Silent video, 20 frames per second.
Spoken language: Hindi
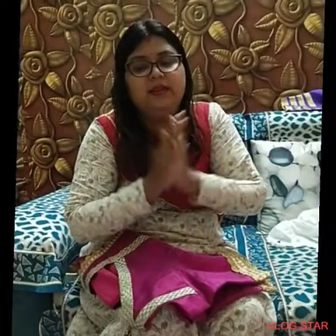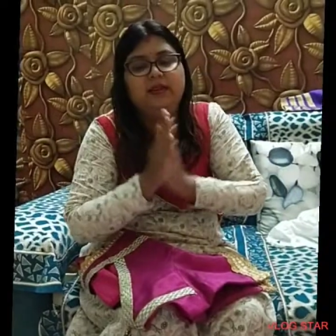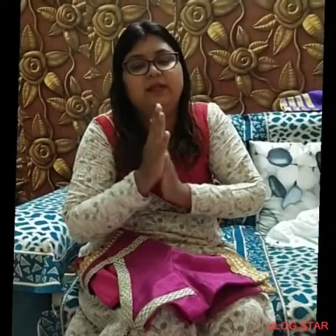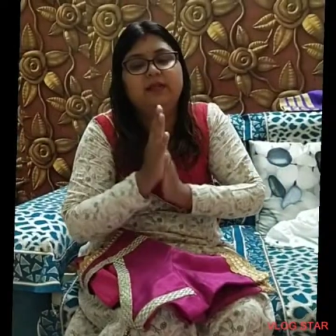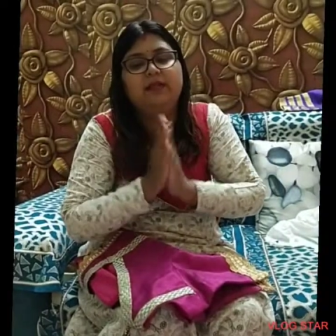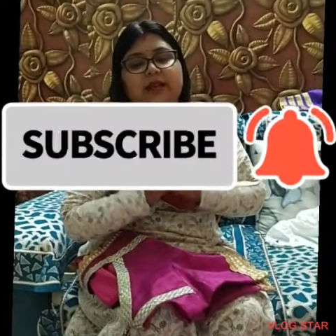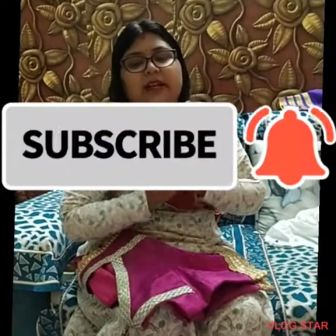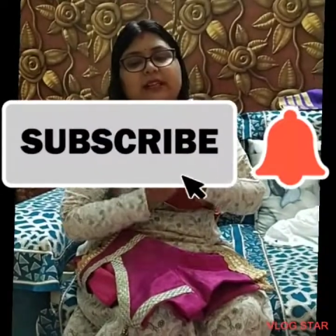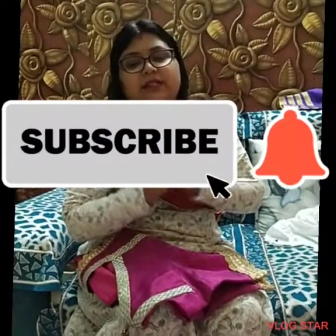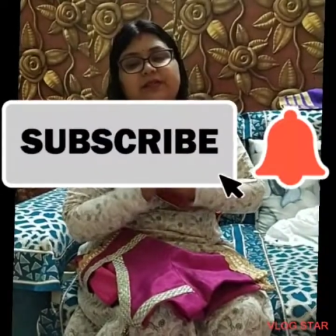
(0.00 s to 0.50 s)

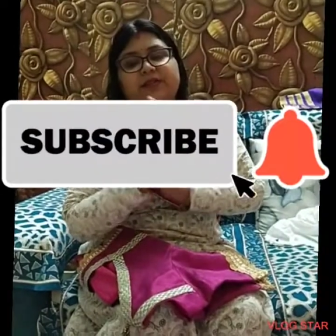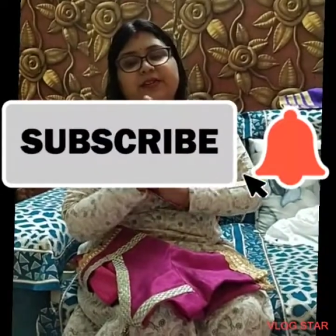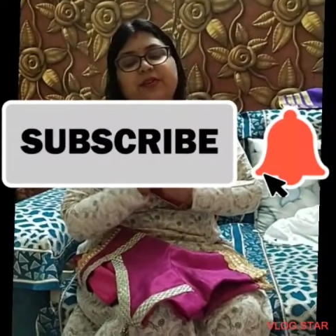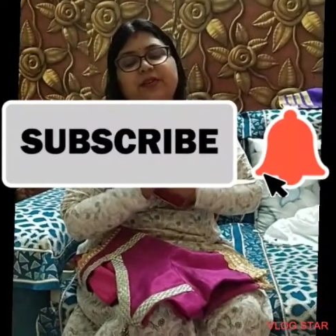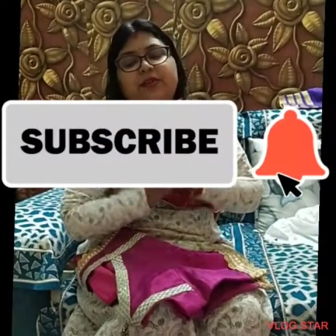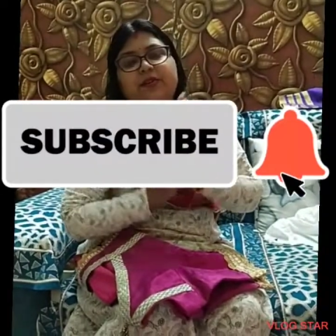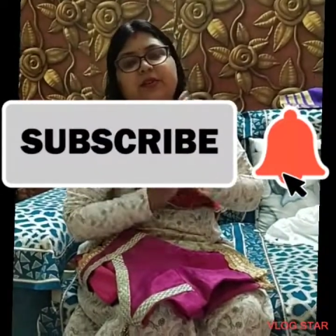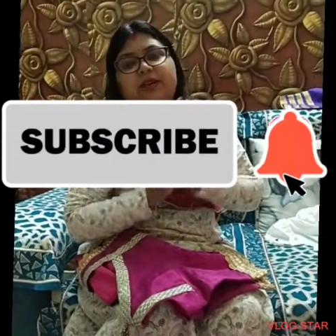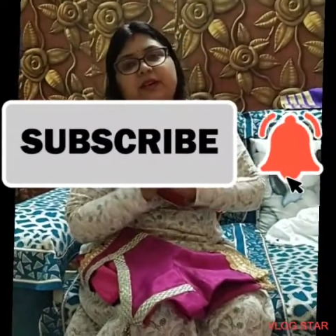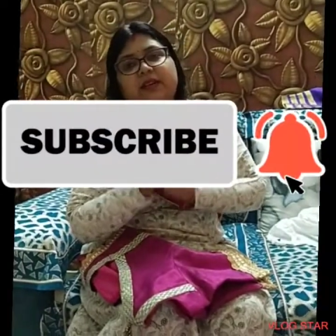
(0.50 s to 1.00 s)
नेक्स्ट वीडियो
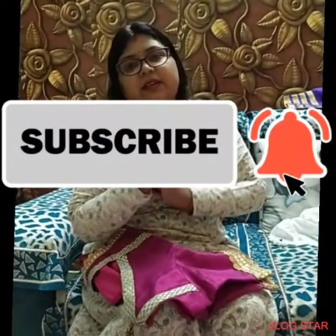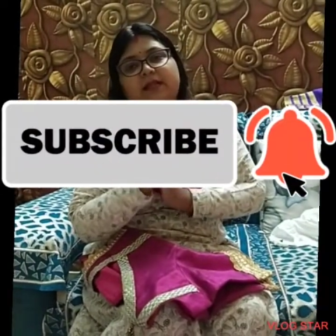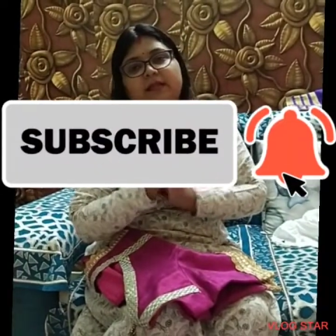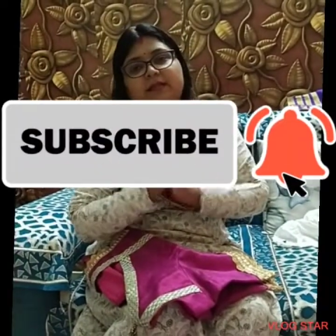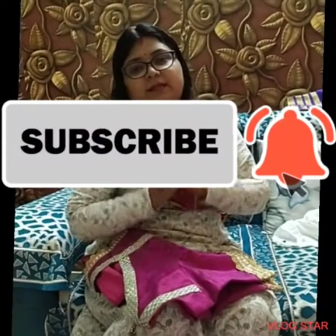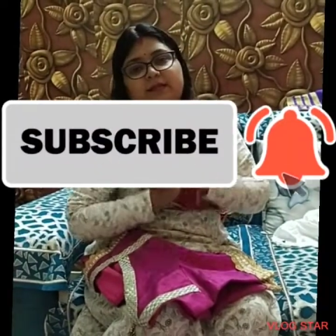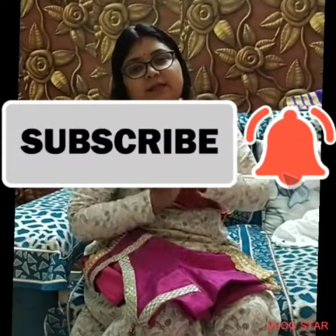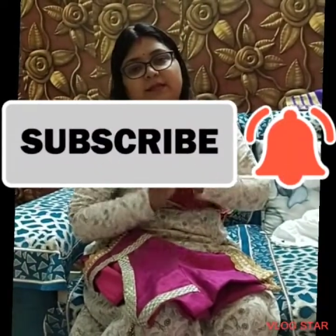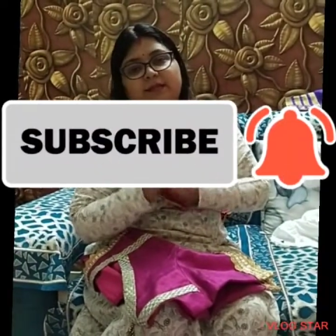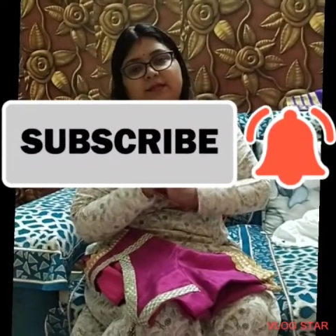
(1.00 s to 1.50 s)
में
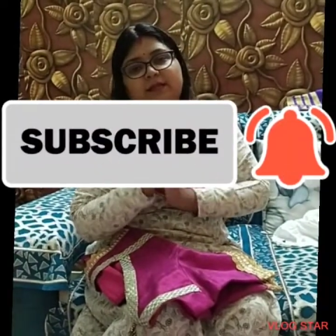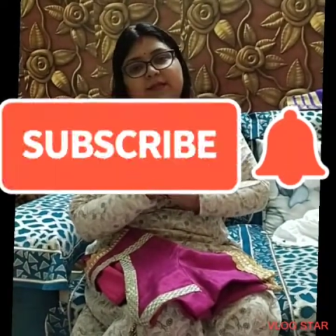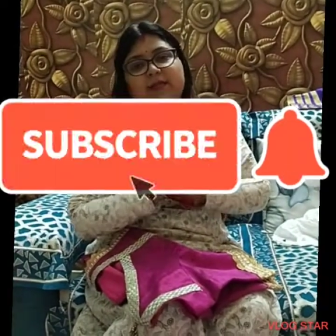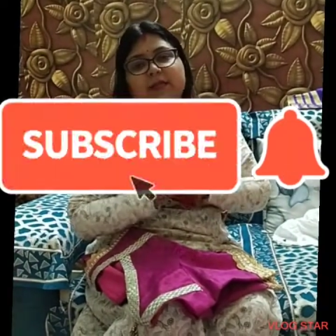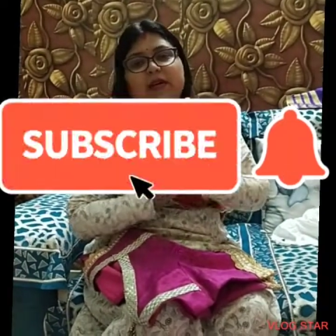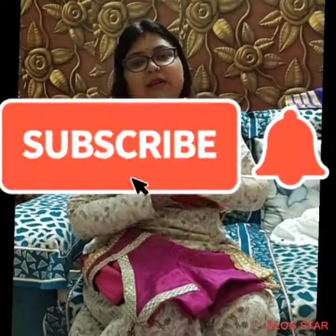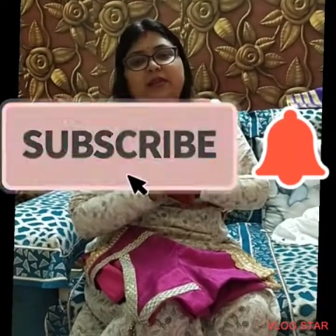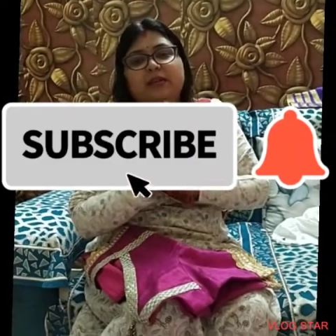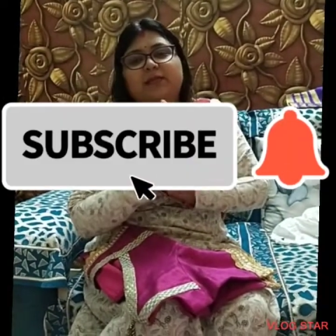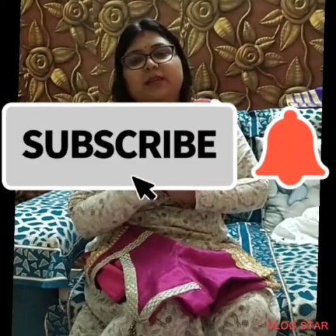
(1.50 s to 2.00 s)
तब
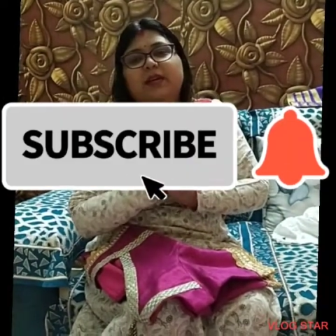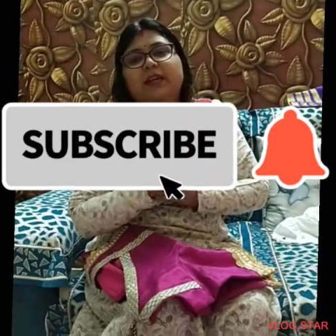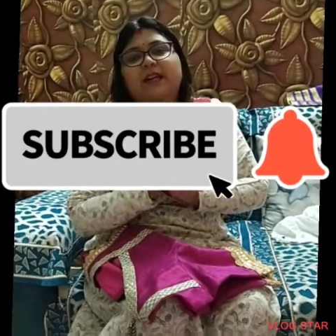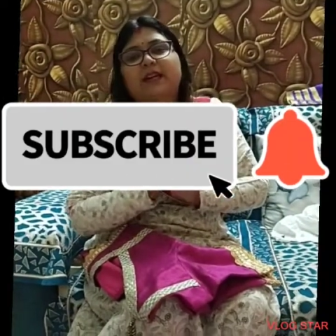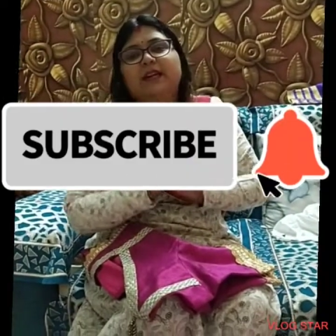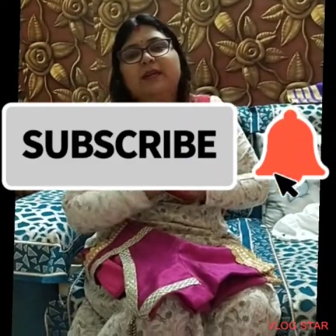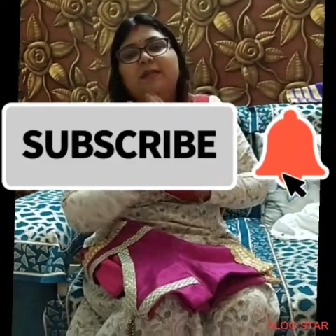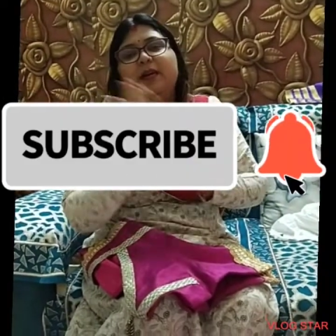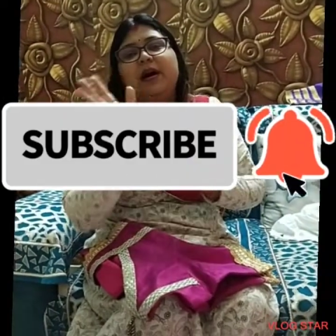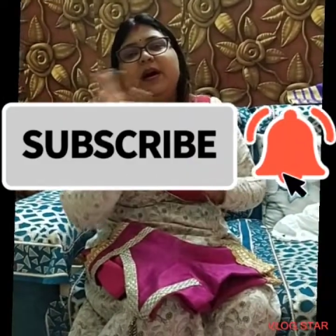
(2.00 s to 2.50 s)
तक के लिए
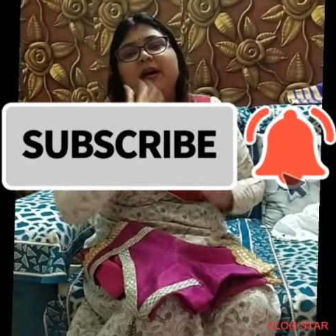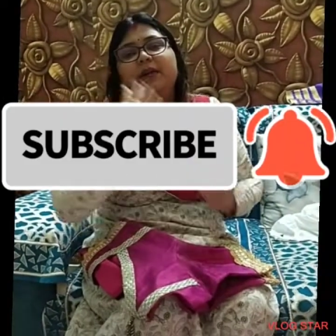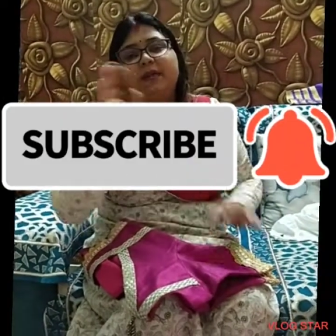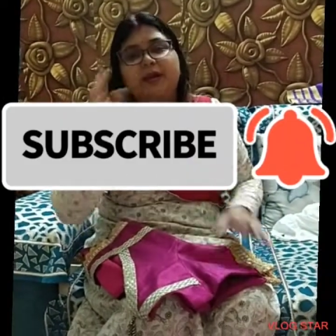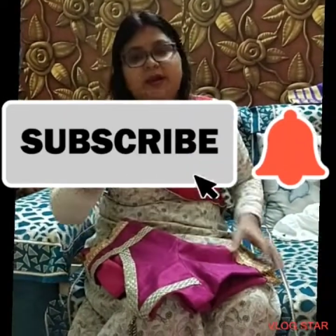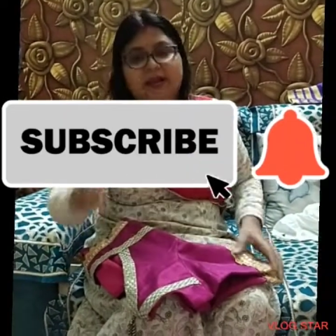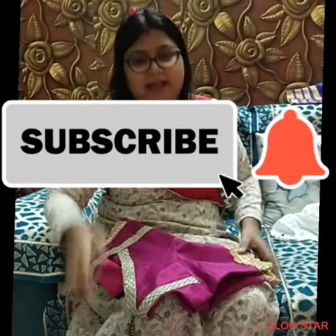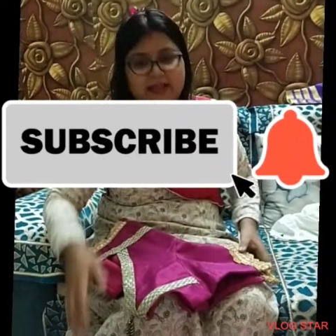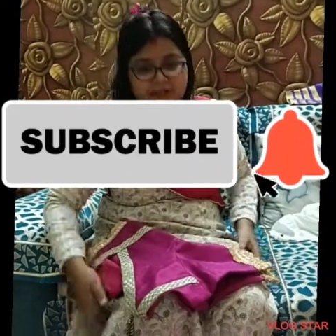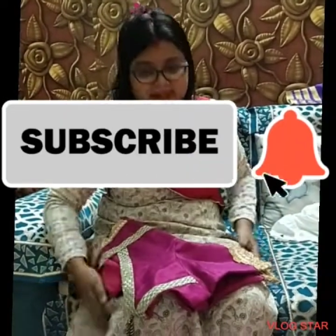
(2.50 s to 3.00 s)
बाय
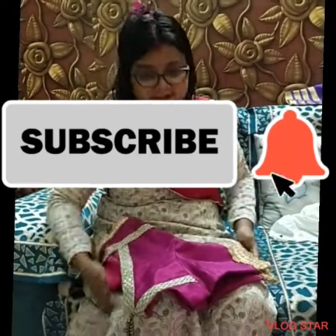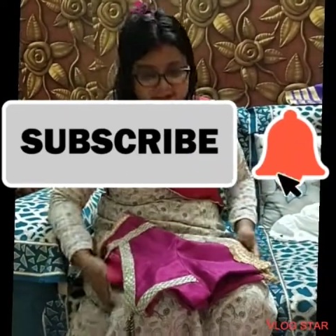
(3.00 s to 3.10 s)
बाय